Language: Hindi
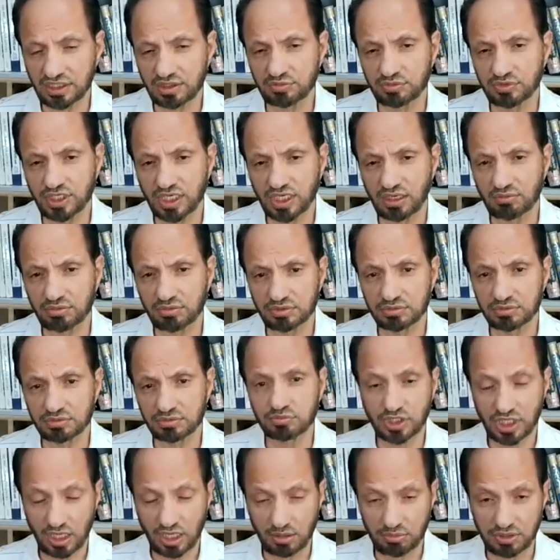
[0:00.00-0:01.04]
के मुकाब
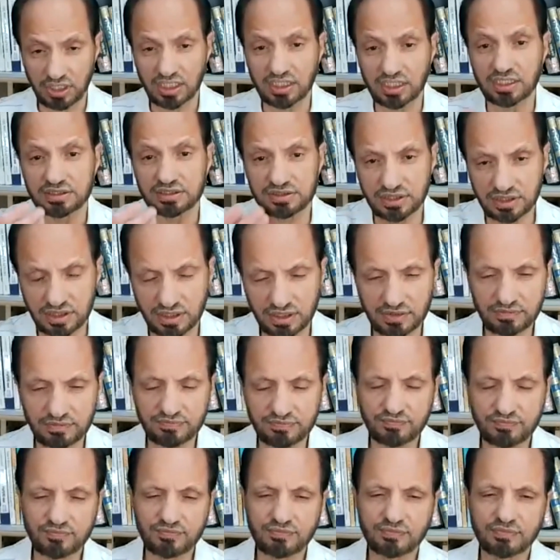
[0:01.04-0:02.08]
मुकाबला कर सके
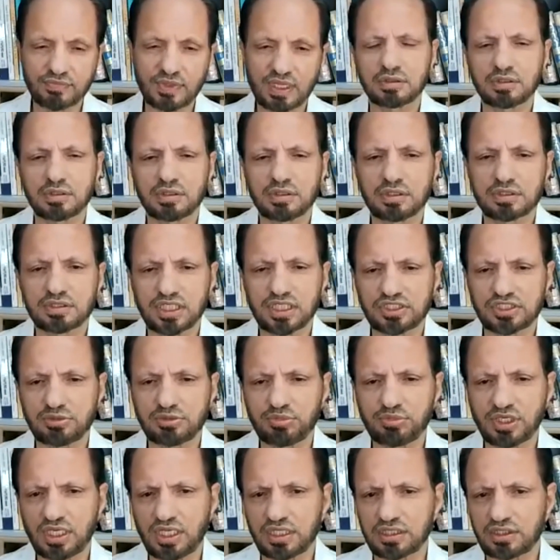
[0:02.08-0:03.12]
जैसे
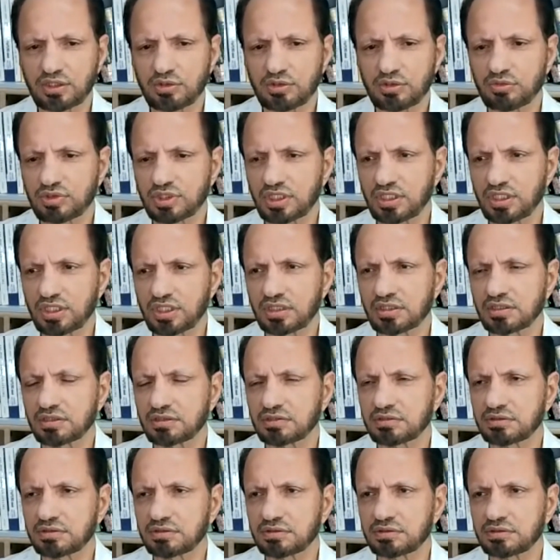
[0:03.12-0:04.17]
मैं कहता हूँ कि
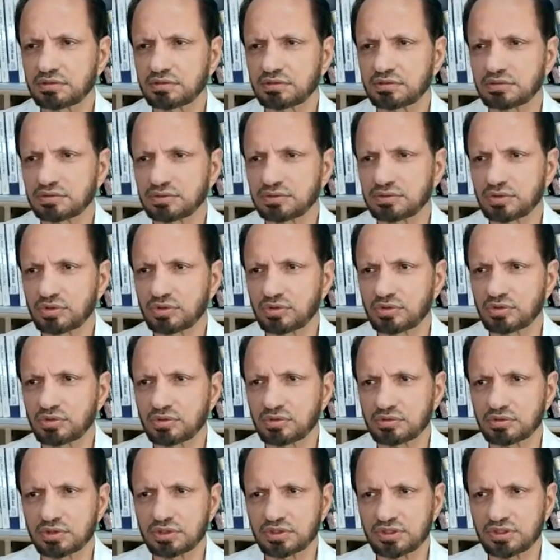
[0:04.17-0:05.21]
जो
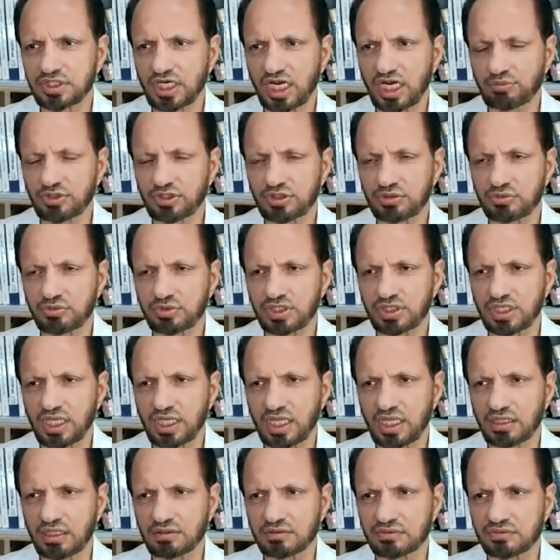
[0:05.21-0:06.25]
इस्लामिक वर्ल्ड
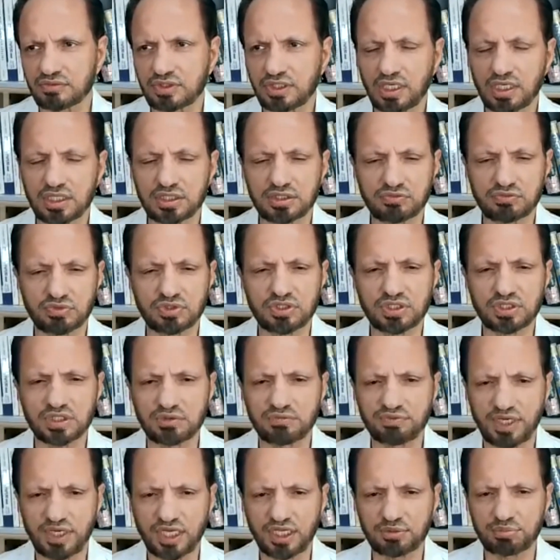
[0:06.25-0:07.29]
है दे आर ट्वेंटी
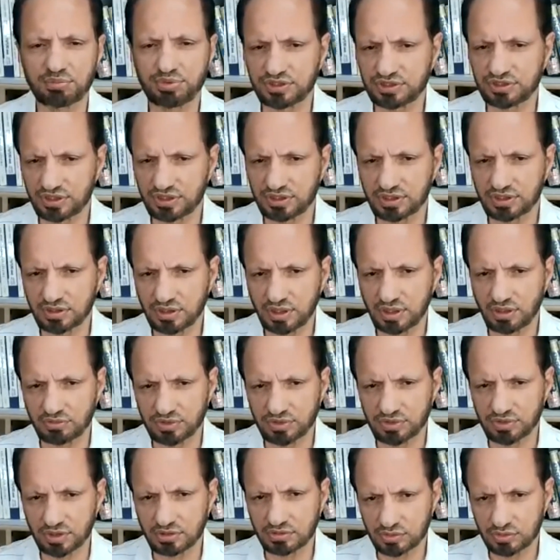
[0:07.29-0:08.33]
फाइव परसेंट ऑफ
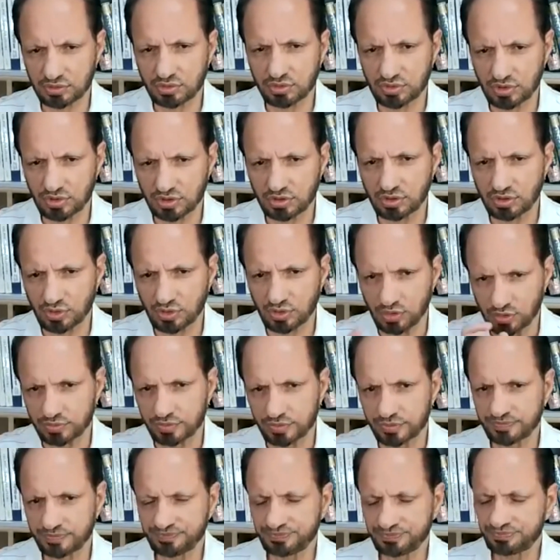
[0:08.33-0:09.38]
द टोटल ग्लोब
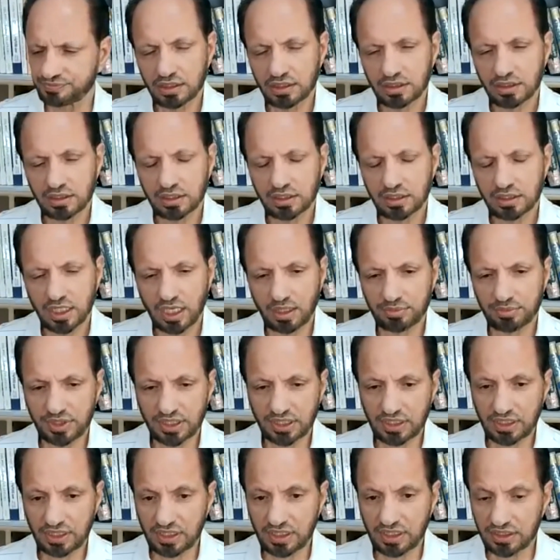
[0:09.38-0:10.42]
अब
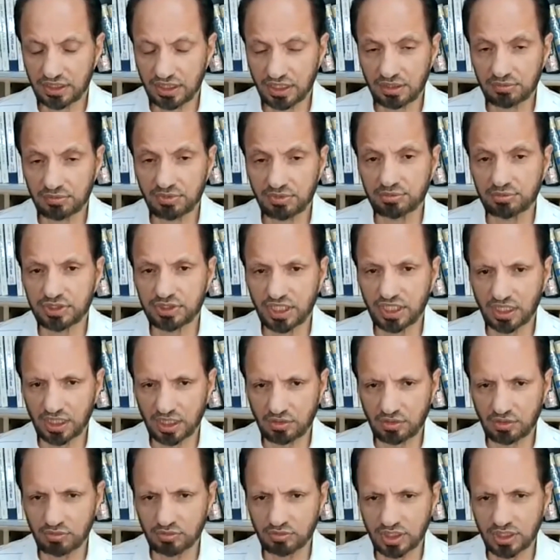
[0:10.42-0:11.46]
देखें ये मैं बता
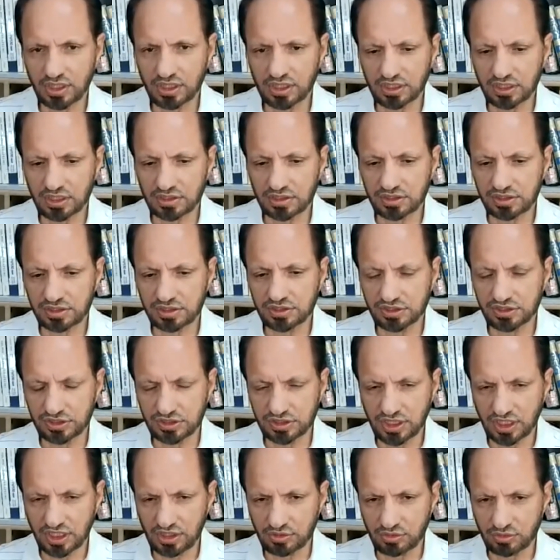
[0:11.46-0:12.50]
रहा हूँ कि किसी चीज़
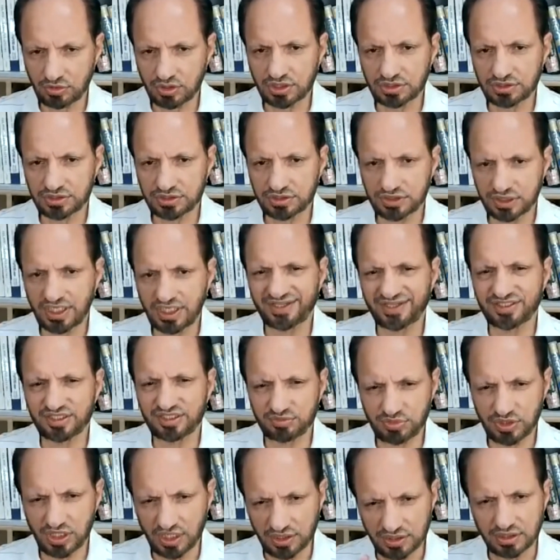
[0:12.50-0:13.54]
का इंट्रोडक्शन कैसे
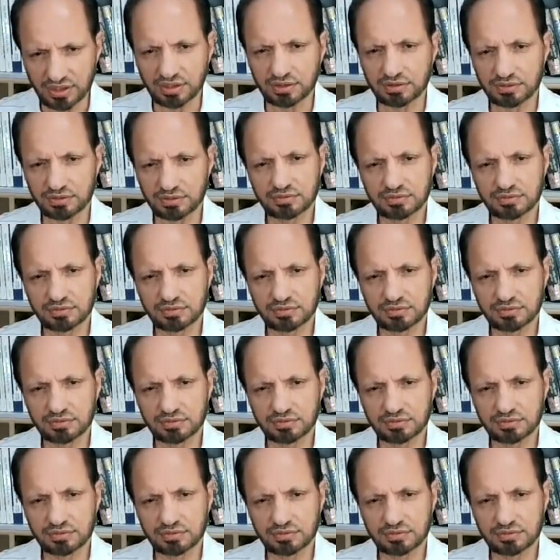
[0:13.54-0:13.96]
बनाते हैं